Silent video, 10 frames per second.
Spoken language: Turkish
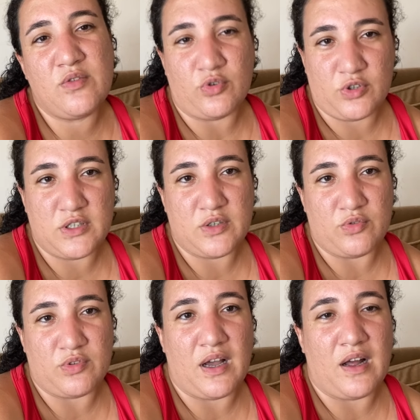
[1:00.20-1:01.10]
4 kişi
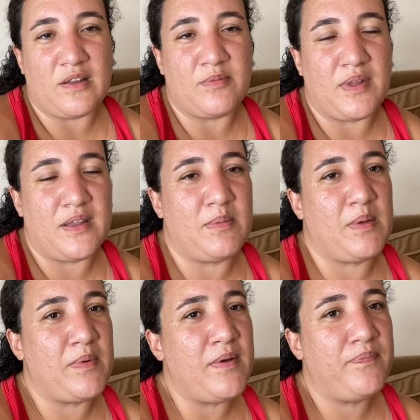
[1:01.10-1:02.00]
yurtta kaldım dediğim
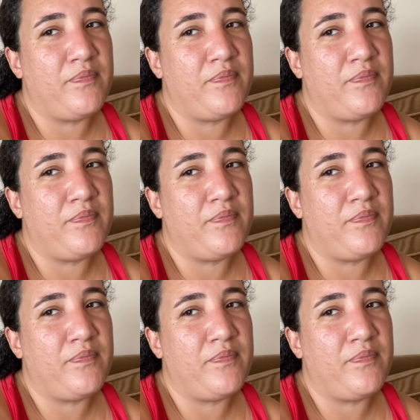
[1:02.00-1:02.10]
gibi